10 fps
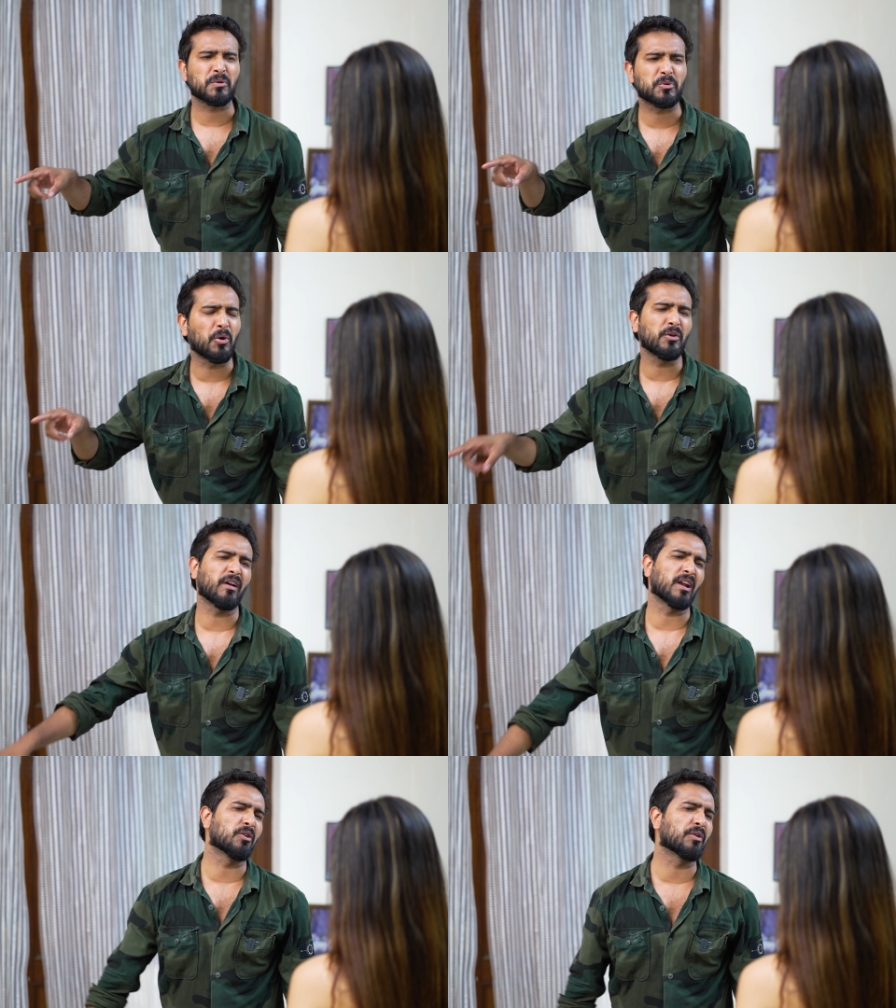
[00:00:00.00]
कोई
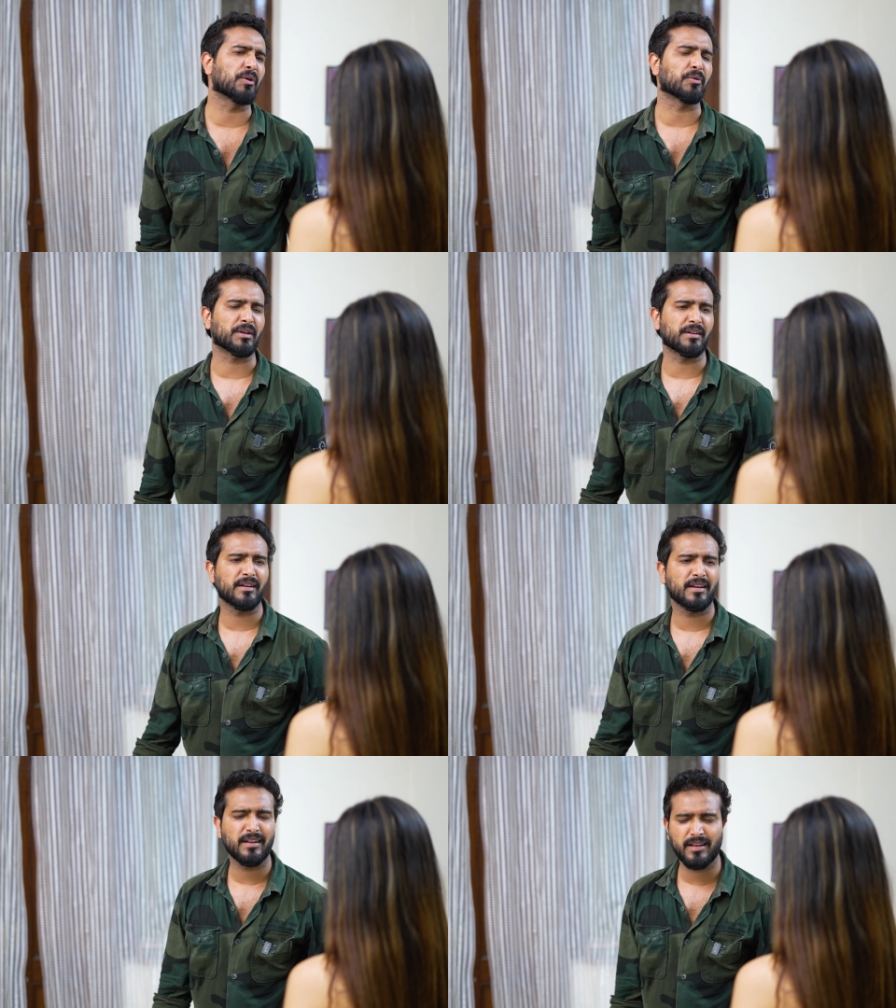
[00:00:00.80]
वैल्यू नहीं होगी
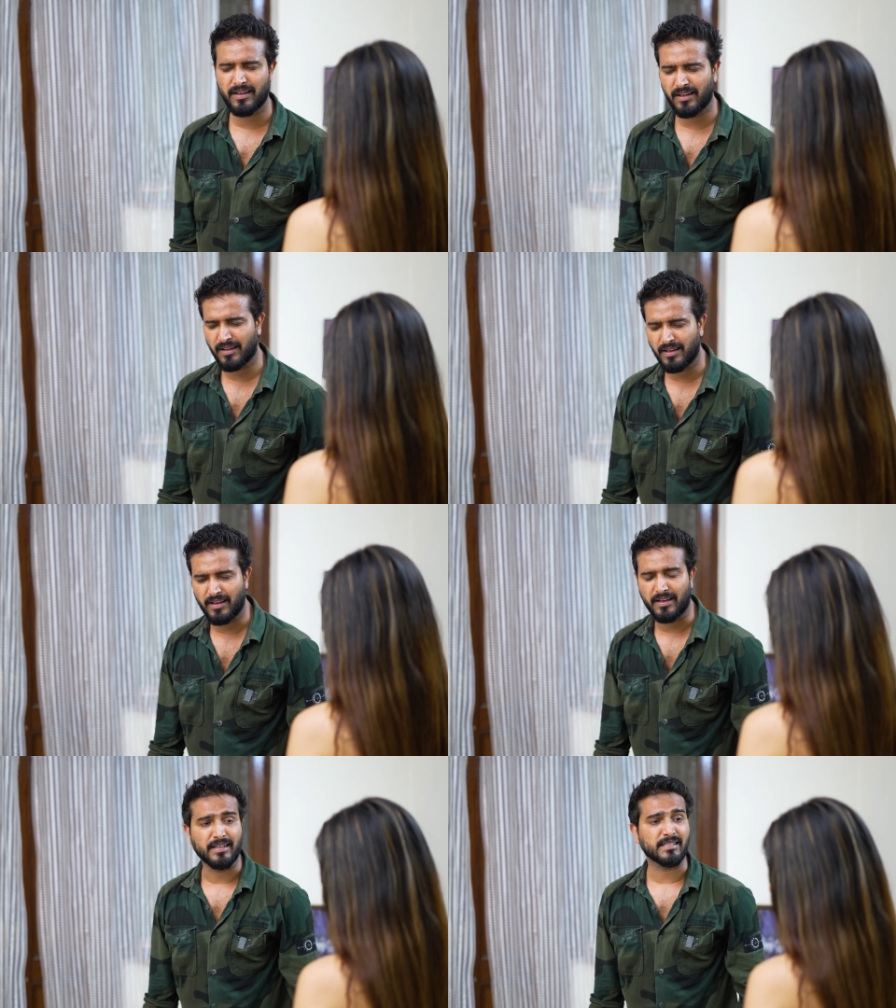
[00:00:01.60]

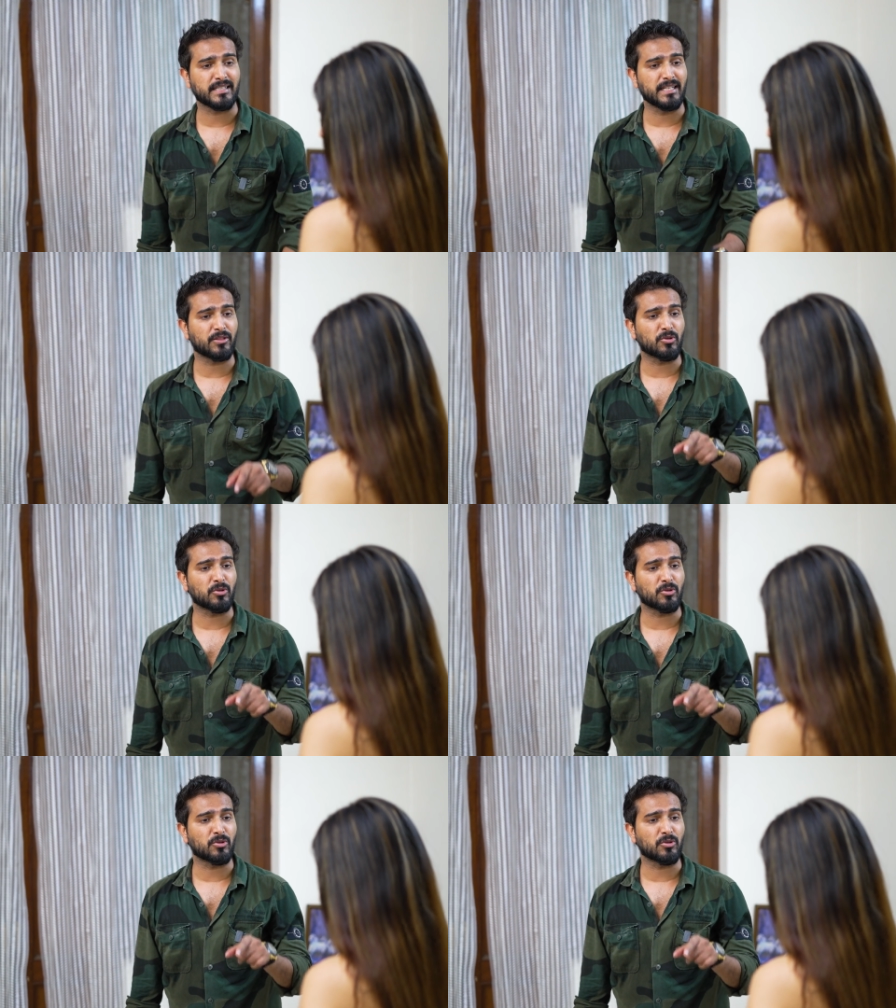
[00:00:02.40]
इसलिए